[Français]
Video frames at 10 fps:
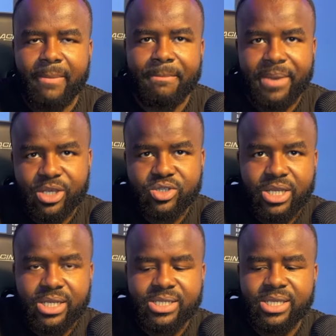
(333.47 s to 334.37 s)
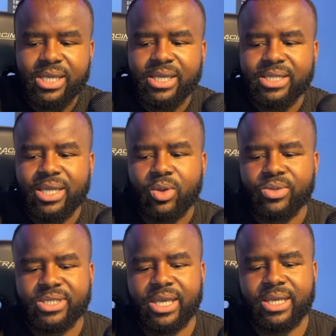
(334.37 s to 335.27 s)
personnalisée, des
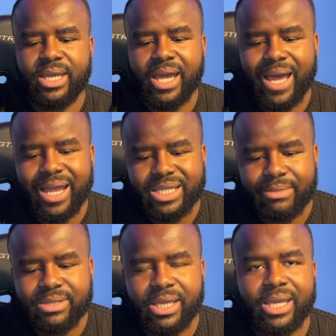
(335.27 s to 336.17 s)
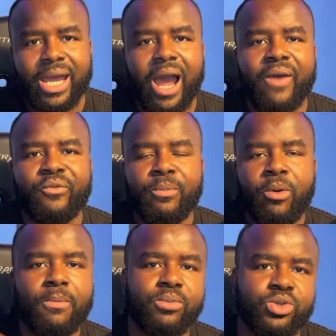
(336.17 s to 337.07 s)
conseils adaptés à vos
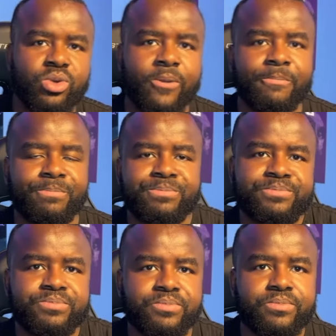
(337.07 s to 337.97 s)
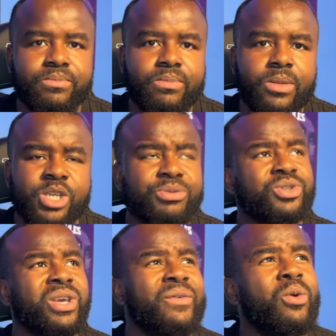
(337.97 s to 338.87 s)
propres besoins. Je pense
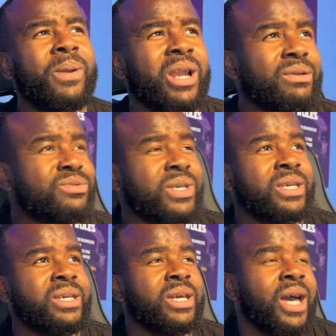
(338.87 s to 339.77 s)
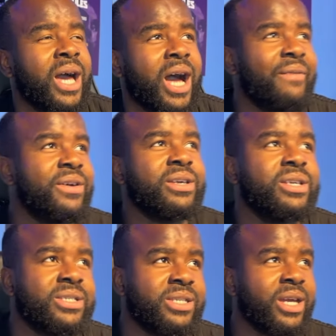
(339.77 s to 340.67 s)
qu'il y avait Open Classroom qui avait
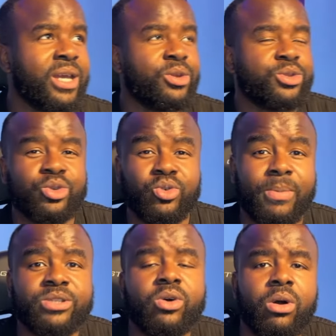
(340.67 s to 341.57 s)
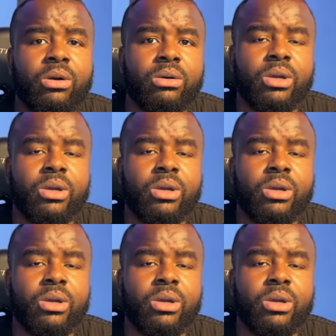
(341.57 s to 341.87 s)
inséré le truc de mentor.